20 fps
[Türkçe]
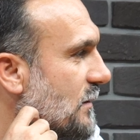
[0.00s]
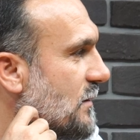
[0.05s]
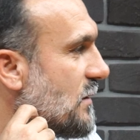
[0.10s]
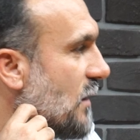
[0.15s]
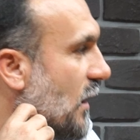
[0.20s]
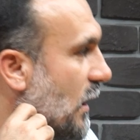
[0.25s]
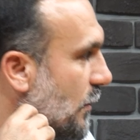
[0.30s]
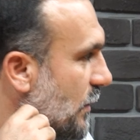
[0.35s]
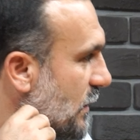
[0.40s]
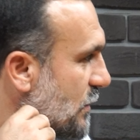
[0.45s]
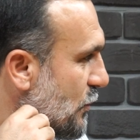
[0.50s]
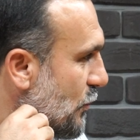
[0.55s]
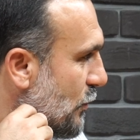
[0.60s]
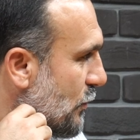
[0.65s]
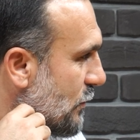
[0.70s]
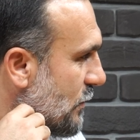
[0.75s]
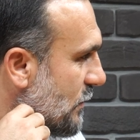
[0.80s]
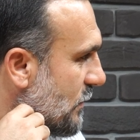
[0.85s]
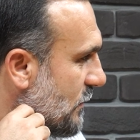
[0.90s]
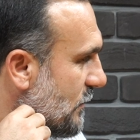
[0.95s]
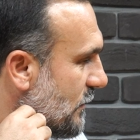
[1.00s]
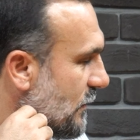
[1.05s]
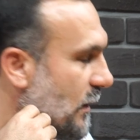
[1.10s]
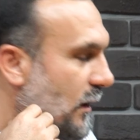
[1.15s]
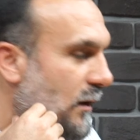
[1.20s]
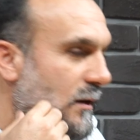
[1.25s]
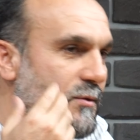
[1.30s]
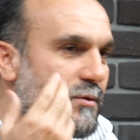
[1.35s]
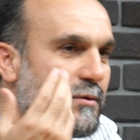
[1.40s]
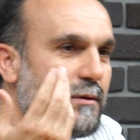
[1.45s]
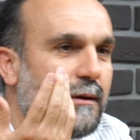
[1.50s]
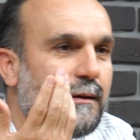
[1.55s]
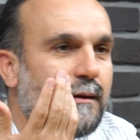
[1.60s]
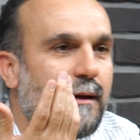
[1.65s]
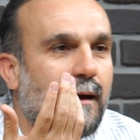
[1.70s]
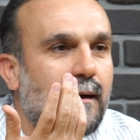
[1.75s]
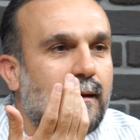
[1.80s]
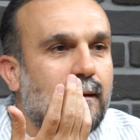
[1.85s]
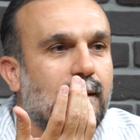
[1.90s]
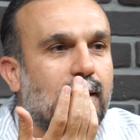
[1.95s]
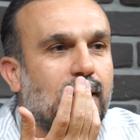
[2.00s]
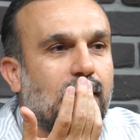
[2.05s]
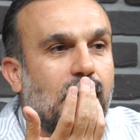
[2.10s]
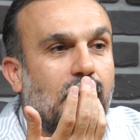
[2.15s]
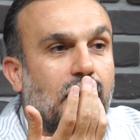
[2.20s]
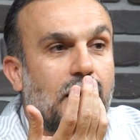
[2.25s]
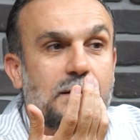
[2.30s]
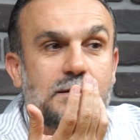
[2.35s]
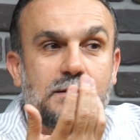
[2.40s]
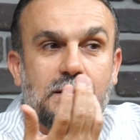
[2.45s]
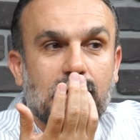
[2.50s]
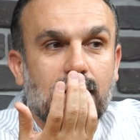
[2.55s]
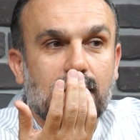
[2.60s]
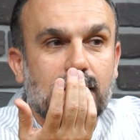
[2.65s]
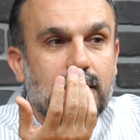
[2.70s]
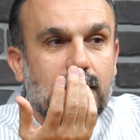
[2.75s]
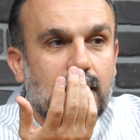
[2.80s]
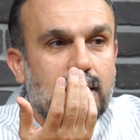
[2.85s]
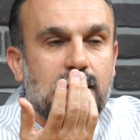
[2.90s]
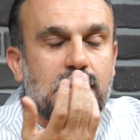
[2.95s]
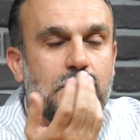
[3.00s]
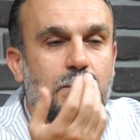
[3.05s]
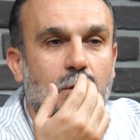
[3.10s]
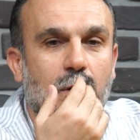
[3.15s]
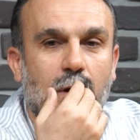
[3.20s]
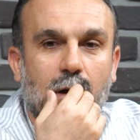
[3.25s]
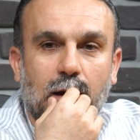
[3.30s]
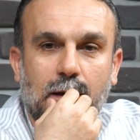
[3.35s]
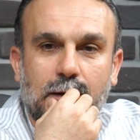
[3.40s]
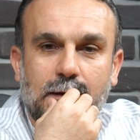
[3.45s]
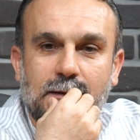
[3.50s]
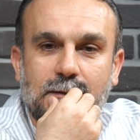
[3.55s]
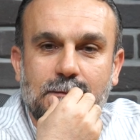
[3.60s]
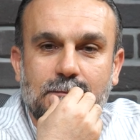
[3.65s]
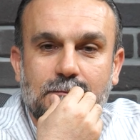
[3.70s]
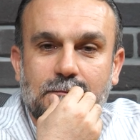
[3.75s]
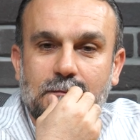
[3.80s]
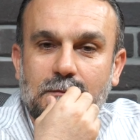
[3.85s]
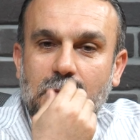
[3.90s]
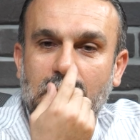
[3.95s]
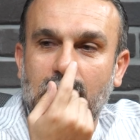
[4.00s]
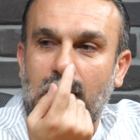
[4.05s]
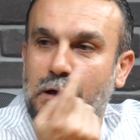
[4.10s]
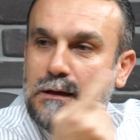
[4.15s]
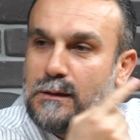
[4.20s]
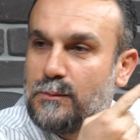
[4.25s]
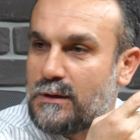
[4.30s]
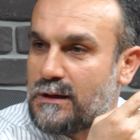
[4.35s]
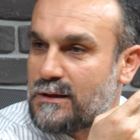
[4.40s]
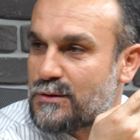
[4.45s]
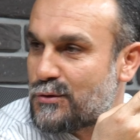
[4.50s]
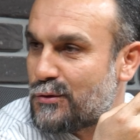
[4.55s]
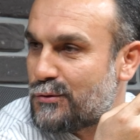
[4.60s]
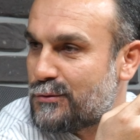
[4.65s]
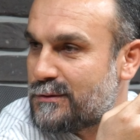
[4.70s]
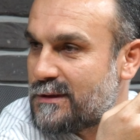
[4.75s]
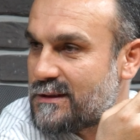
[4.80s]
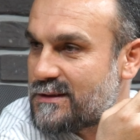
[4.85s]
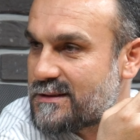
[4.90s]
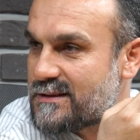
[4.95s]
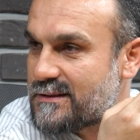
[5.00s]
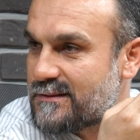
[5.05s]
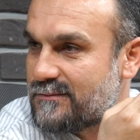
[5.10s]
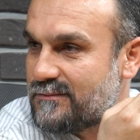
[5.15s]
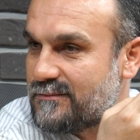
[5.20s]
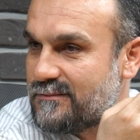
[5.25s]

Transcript: Sahabe sordu. Ya Resulallah Hanzala'nın nedir bu hali? Hanımına sorun dedi.